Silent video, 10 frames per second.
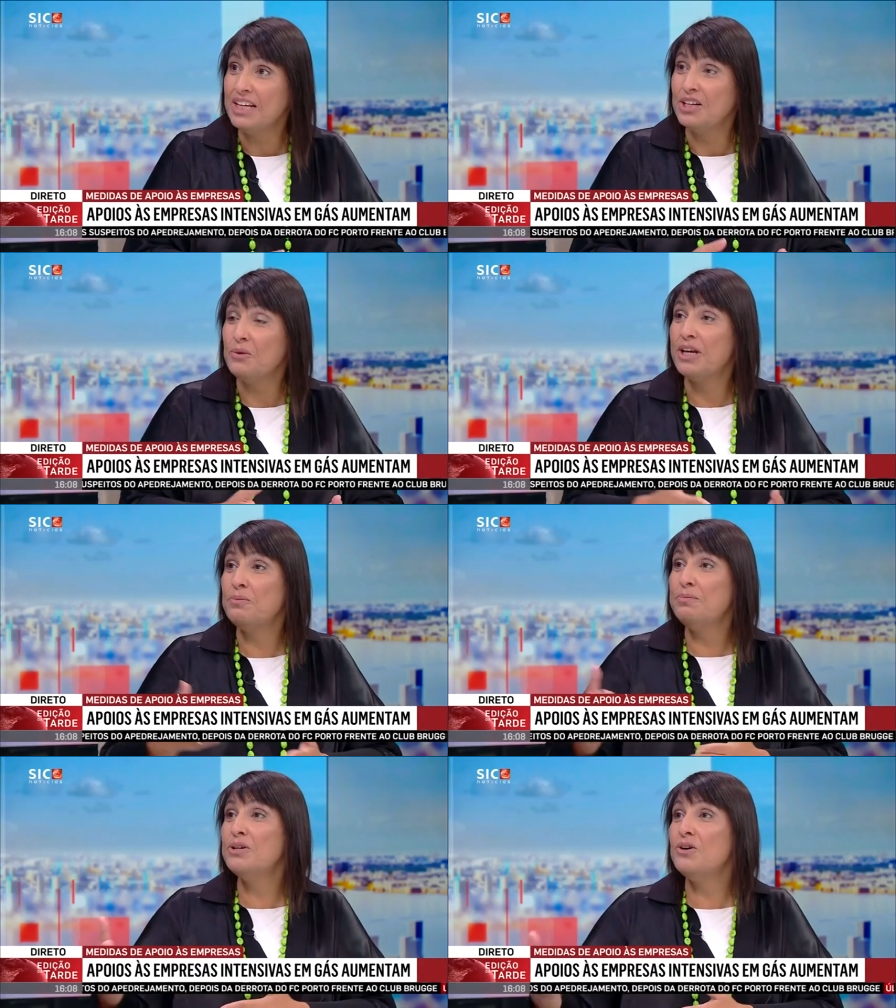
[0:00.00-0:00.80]
Não era
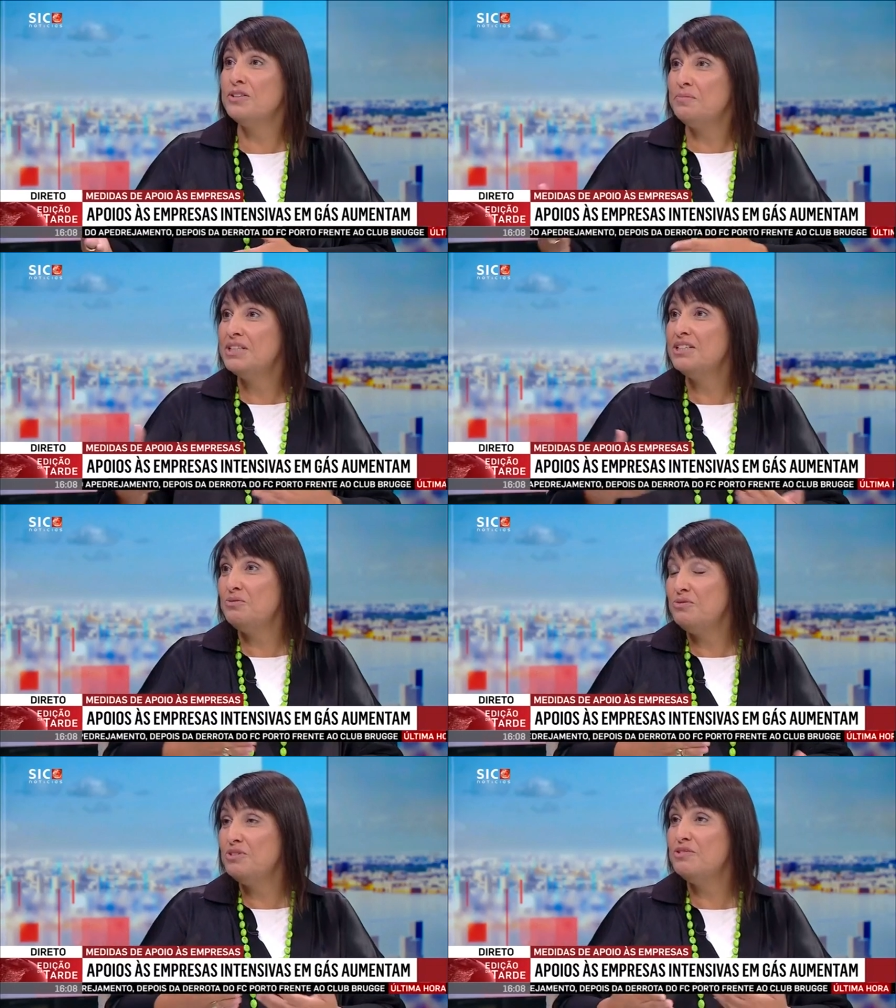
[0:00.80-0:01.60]
um pacote para ter
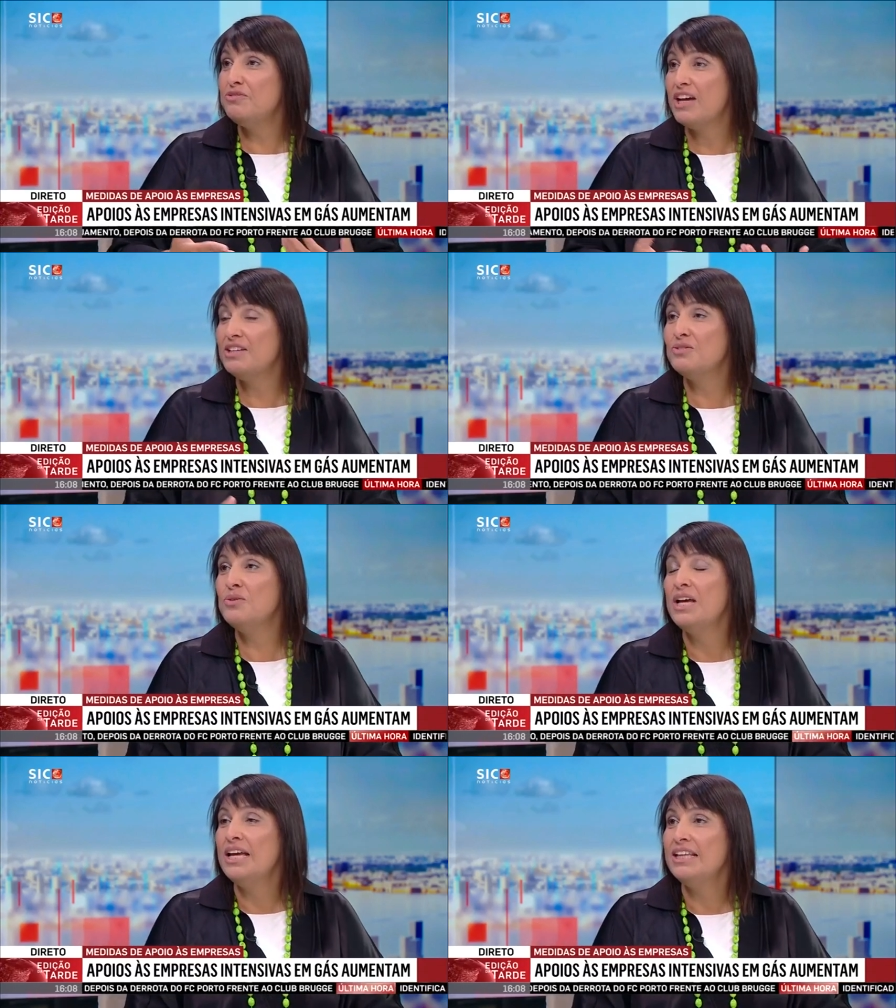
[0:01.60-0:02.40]
um
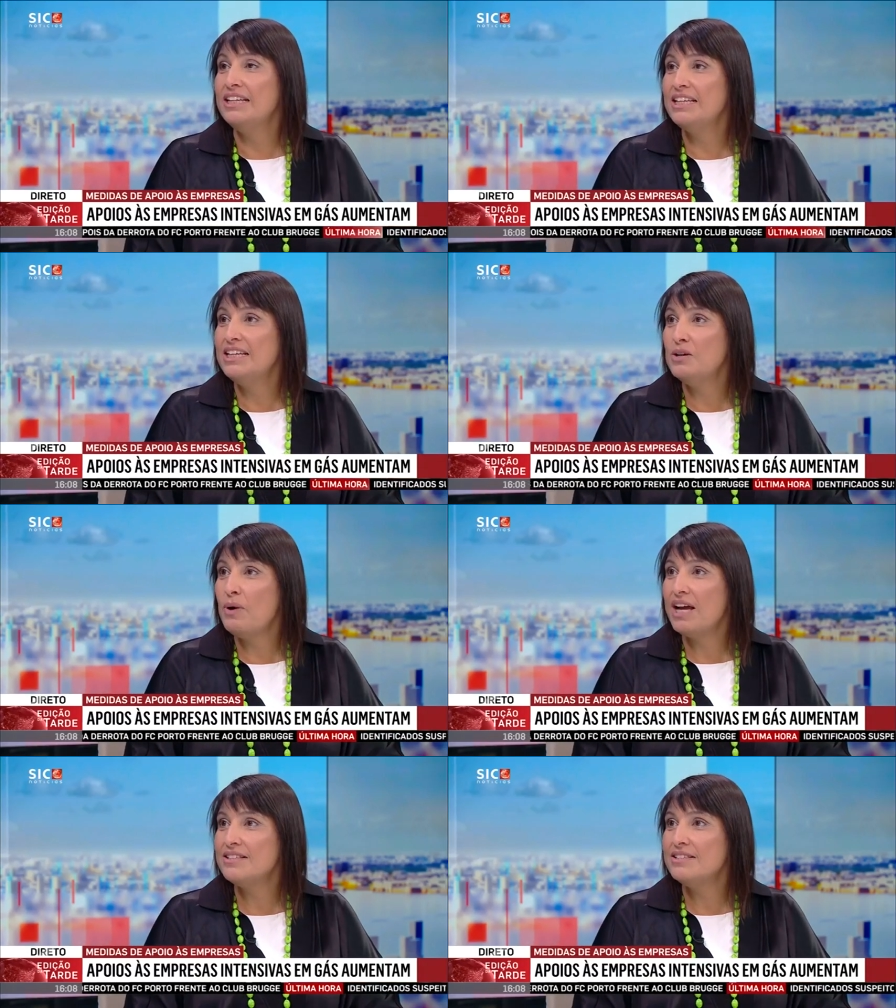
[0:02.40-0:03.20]
efeito daqui a
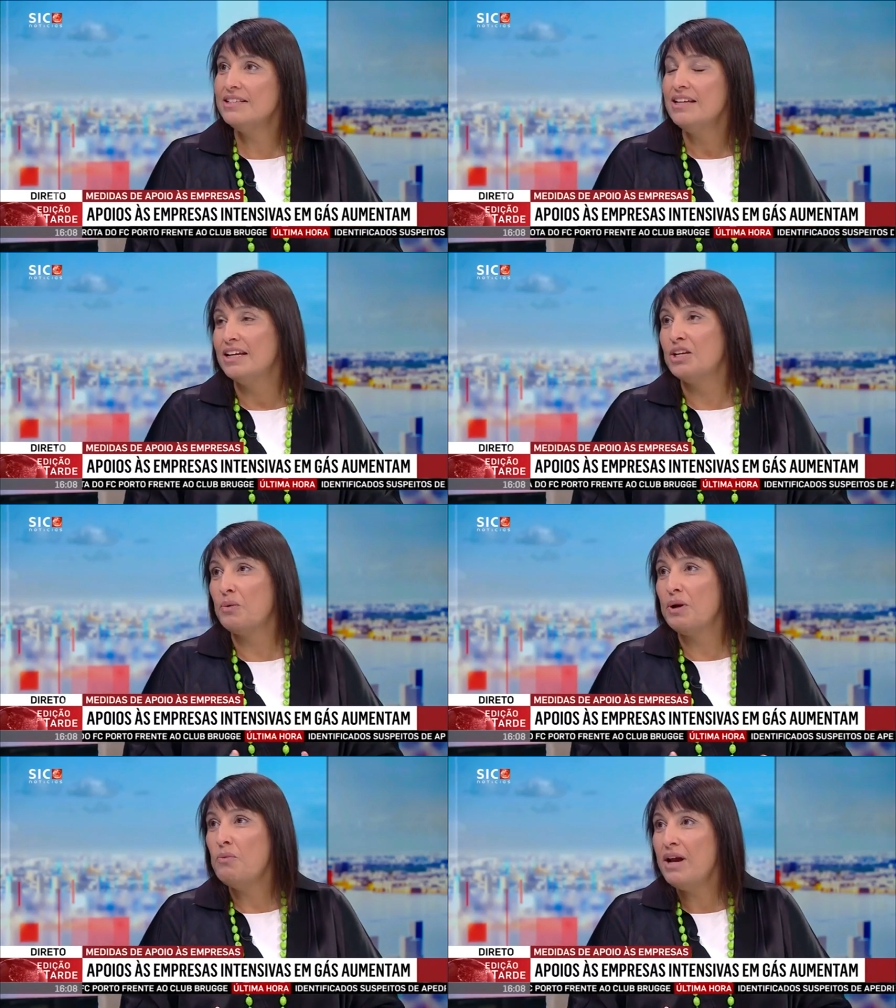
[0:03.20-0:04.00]
quase,
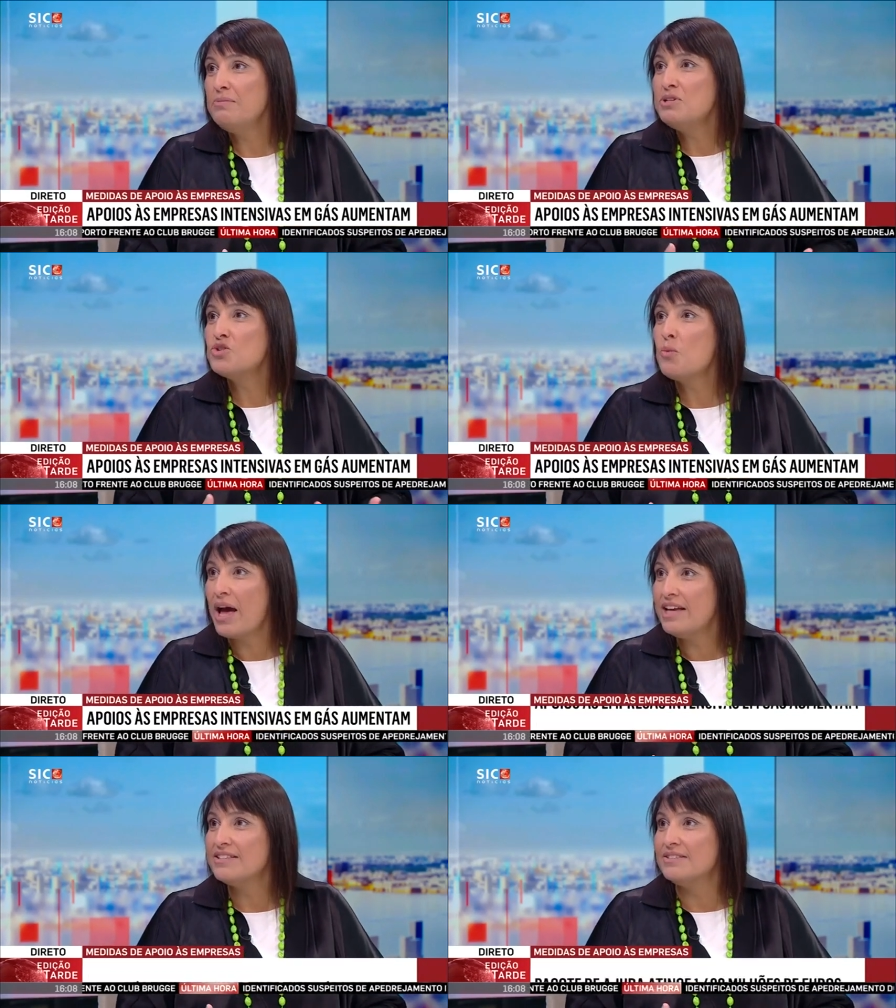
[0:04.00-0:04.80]
não é um ano, mas
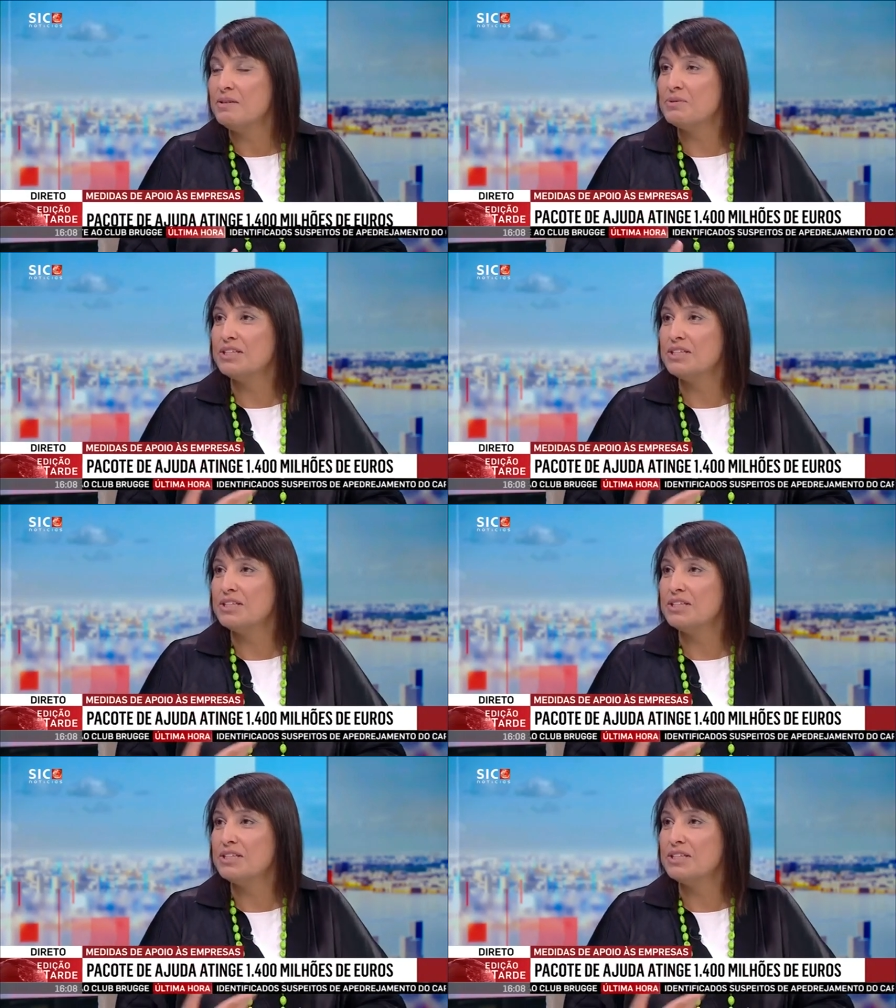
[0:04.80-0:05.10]
quase, não é?